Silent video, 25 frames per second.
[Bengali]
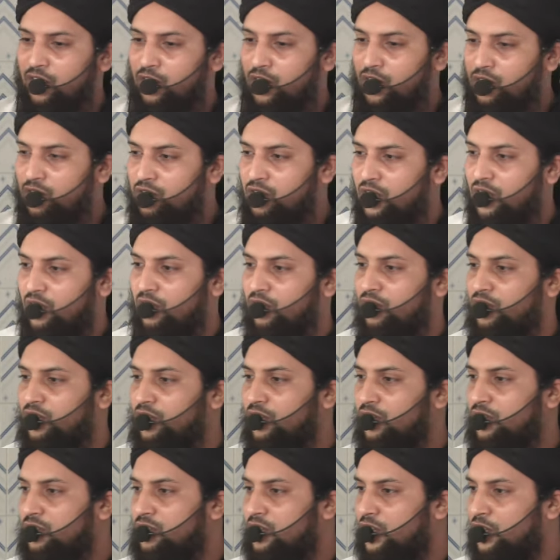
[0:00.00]

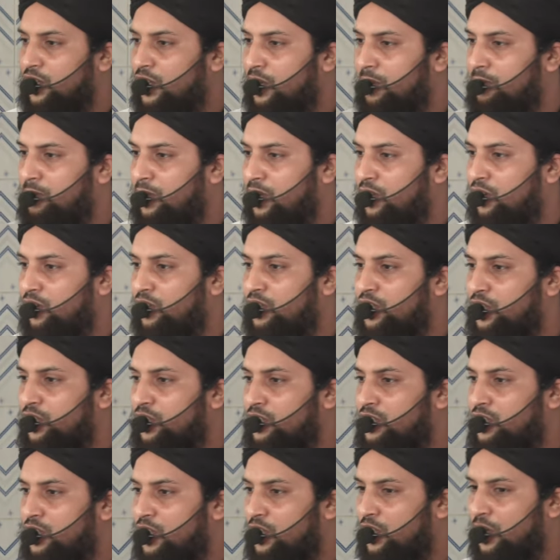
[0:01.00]
চিরস্মরণীয়
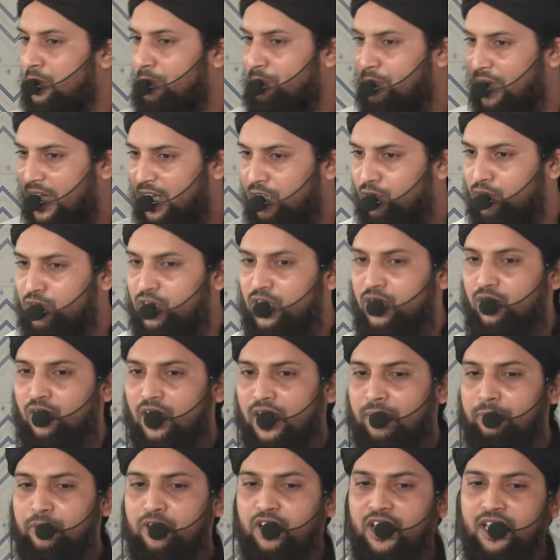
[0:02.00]
চিরবরণীয় চিরপালনীয়
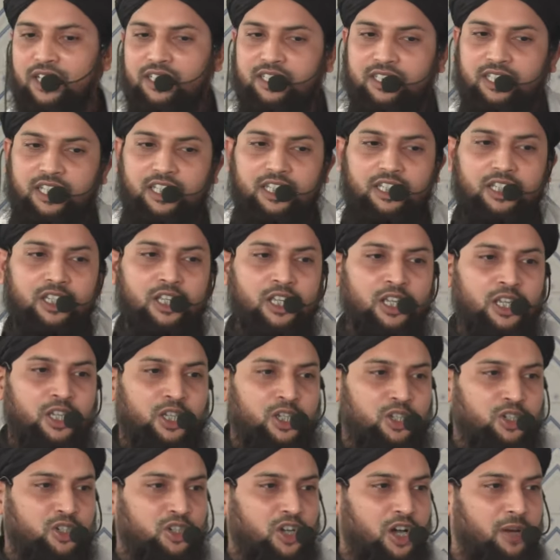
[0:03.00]
এমন একটি
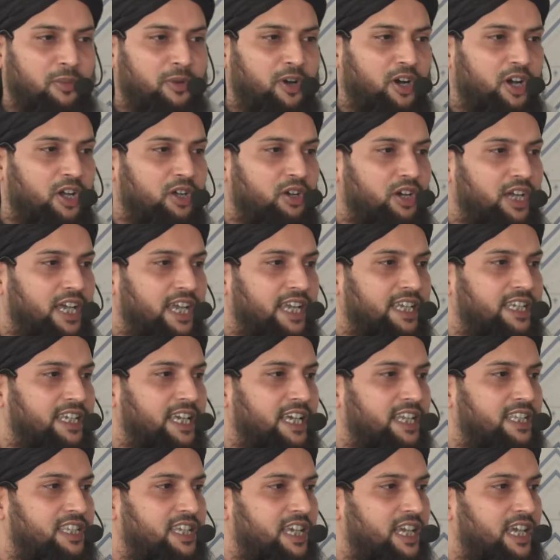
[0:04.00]
সময় হয়ে
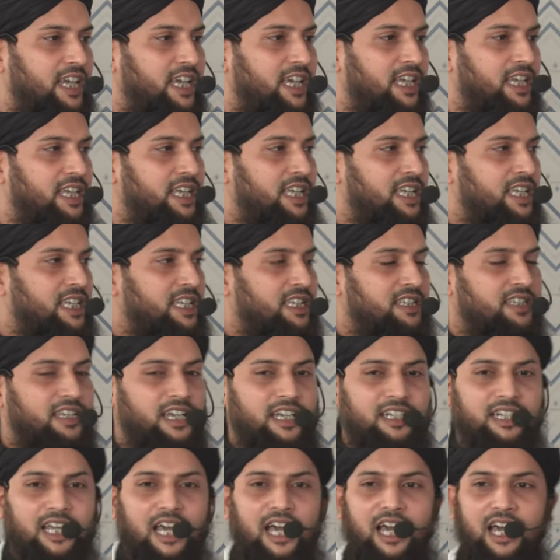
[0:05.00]
গিয়েছে
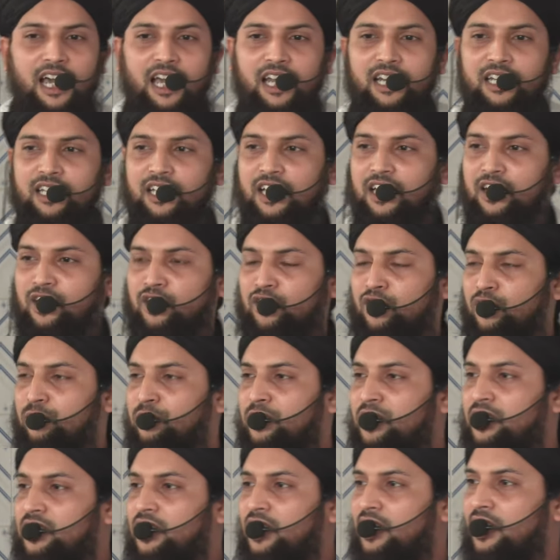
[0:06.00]
যেটা আল্লাহর
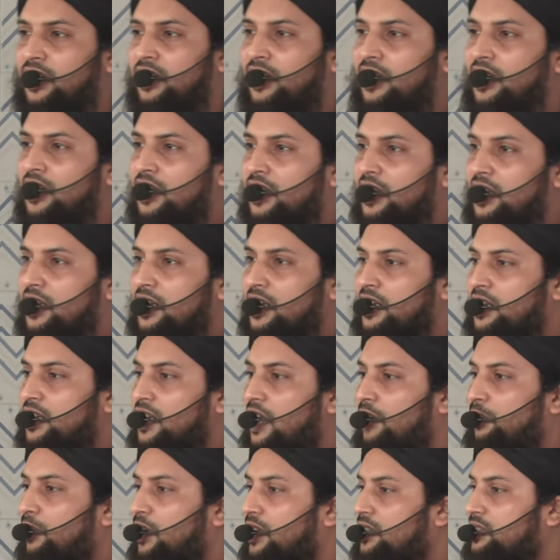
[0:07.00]
নবীজির
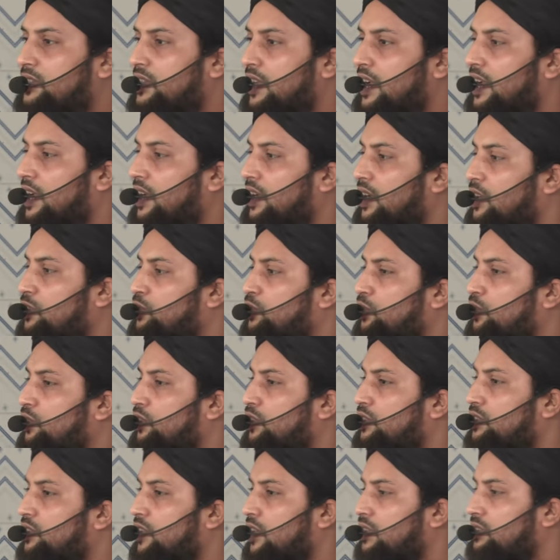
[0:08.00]
নওয়াসায়
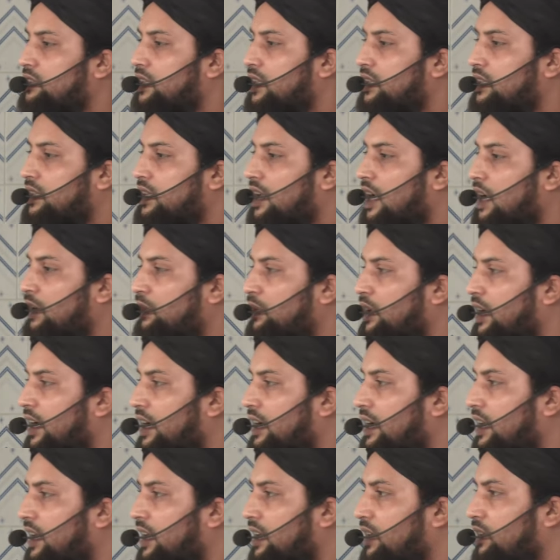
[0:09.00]
রসুল সাল্লাহ
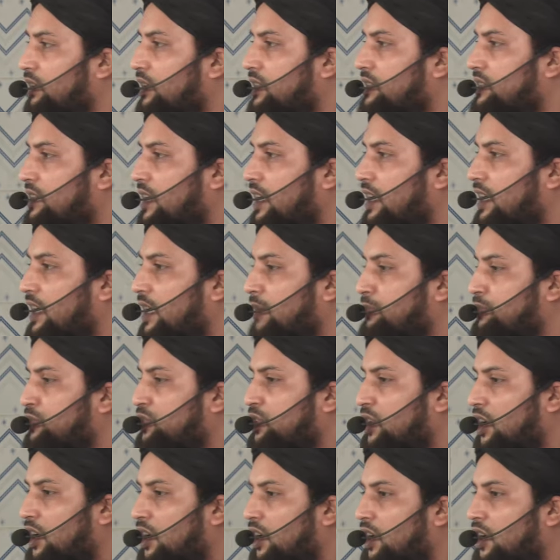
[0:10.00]
আলহিউসাল্লাম
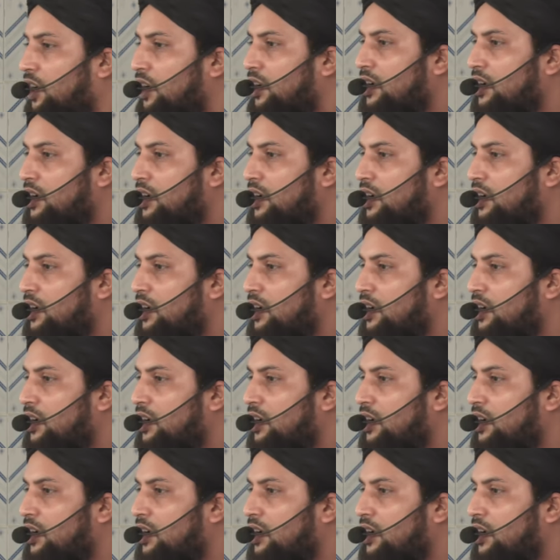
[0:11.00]
সহ